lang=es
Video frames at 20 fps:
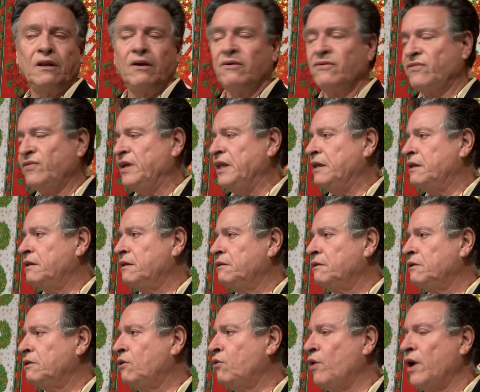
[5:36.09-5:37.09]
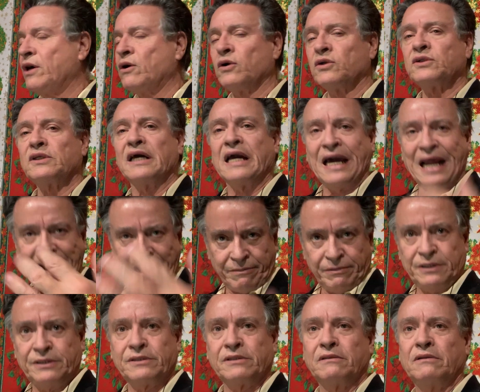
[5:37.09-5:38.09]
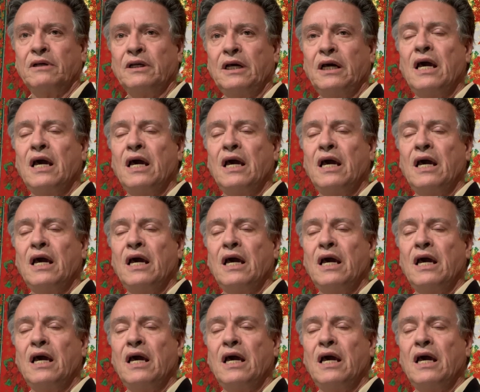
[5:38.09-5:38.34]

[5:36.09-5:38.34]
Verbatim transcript: en fin, juegos graves.